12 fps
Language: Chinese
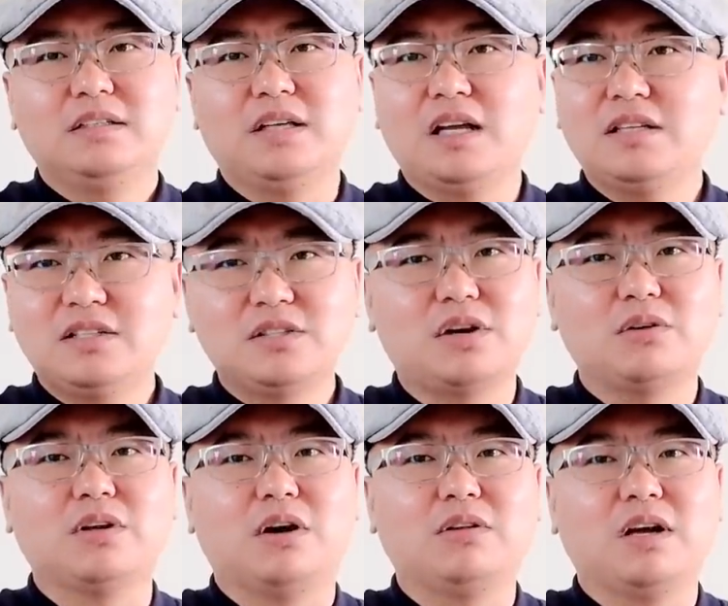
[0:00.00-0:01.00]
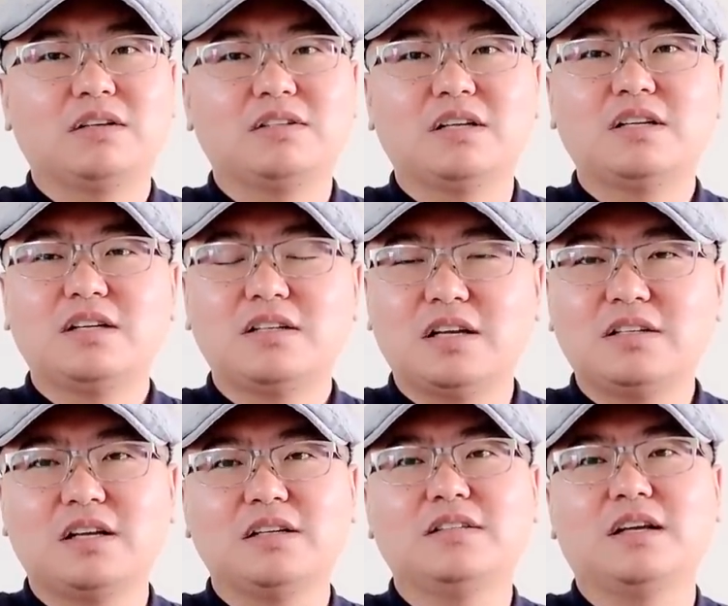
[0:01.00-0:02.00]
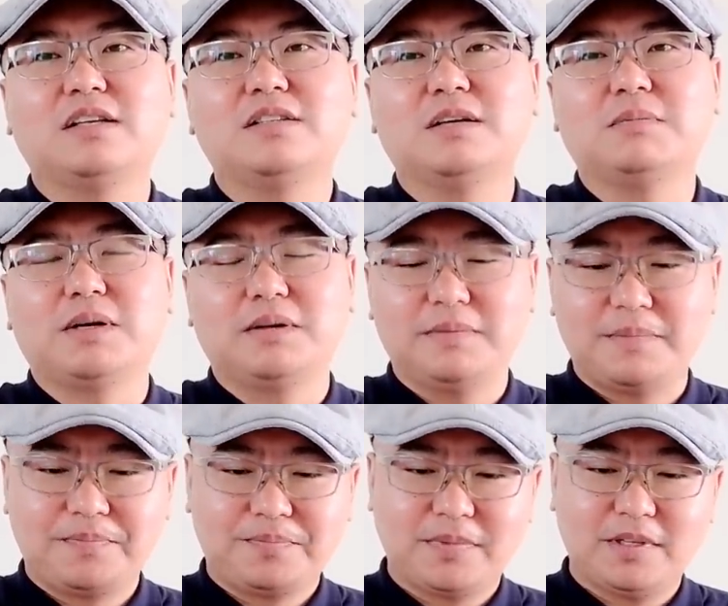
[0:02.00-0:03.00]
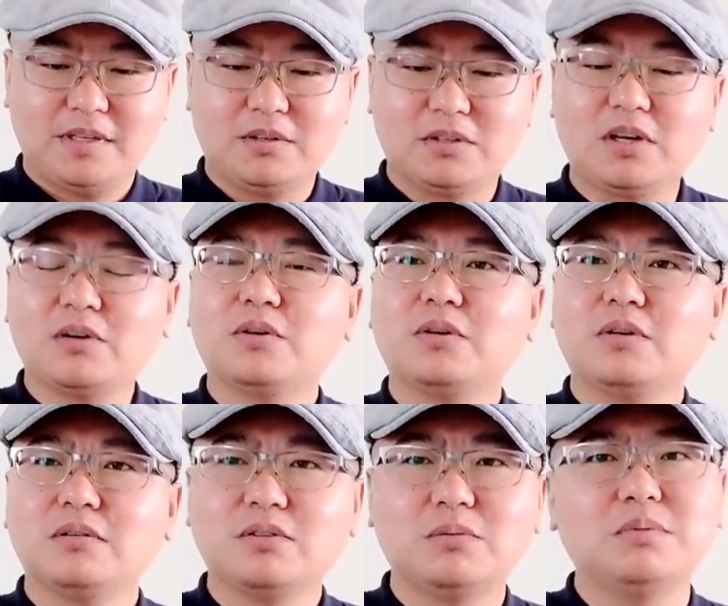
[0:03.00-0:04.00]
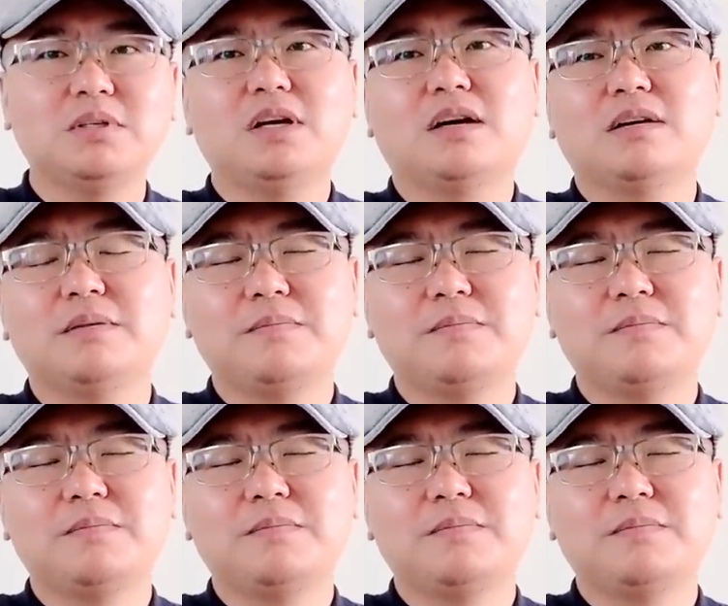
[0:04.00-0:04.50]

言之凿凿的，谁谁谁谁谁接班结果到时候都不一样。